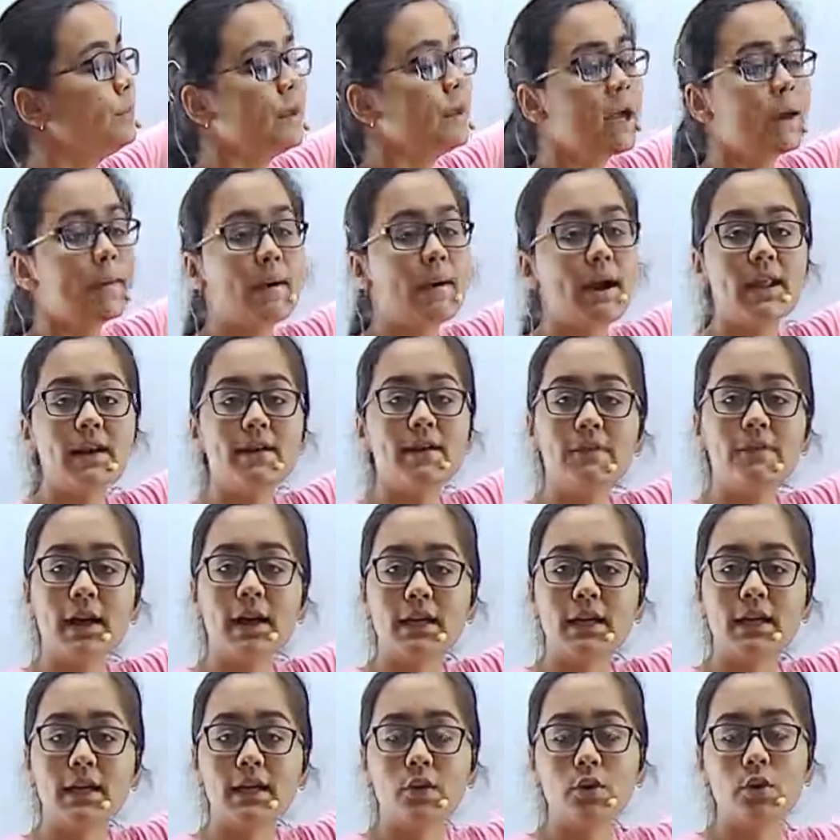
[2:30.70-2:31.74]
हमारा
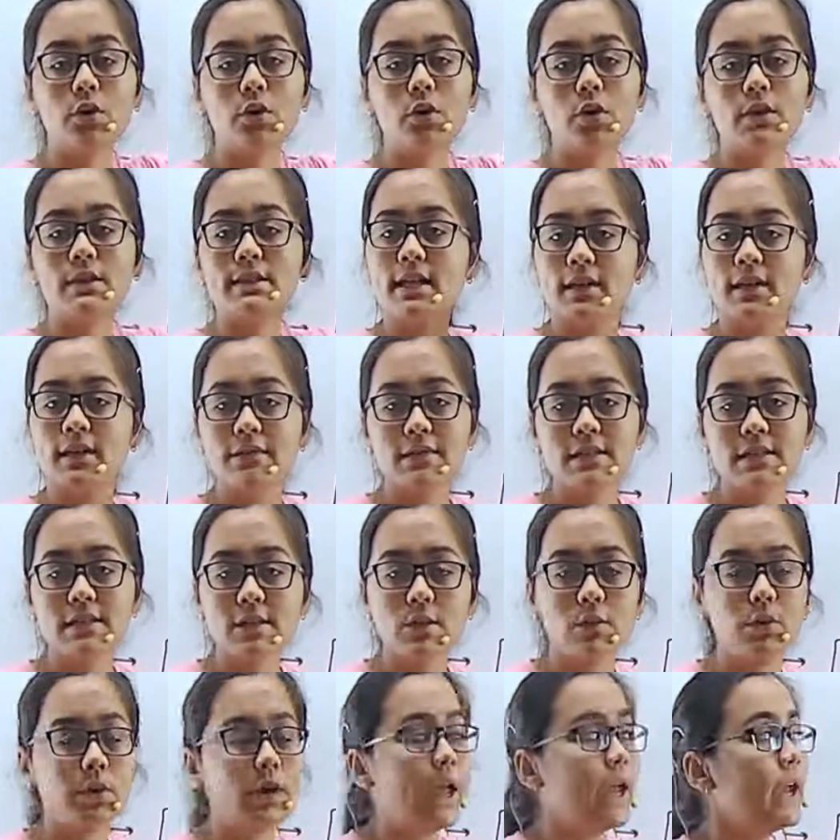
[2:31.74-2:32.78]
वर्किंग लोड और सर्विस
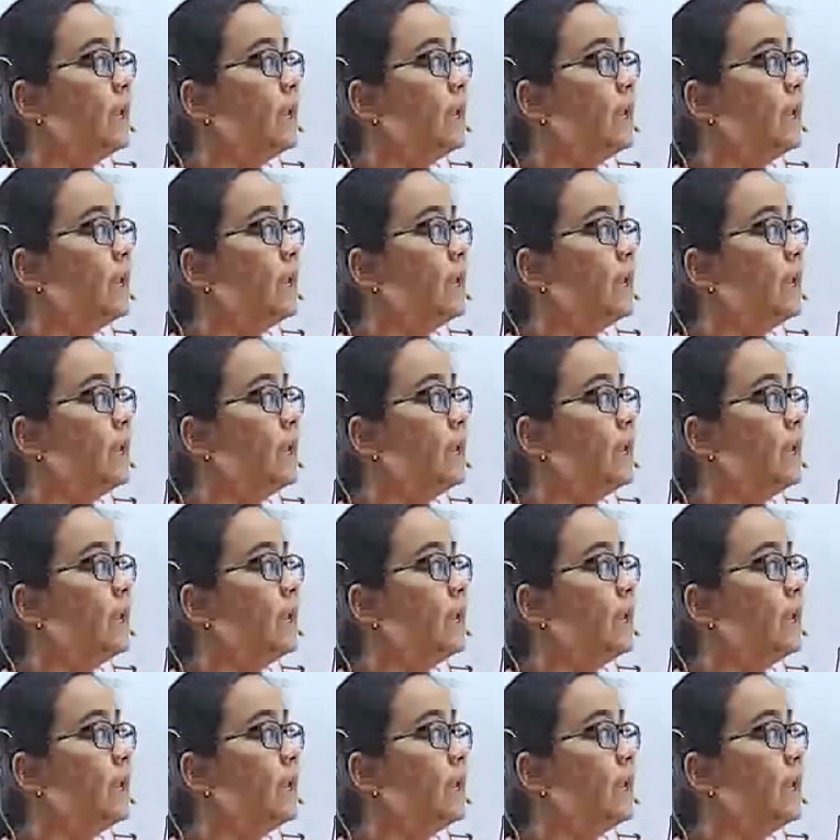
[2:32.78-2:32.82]
लोड है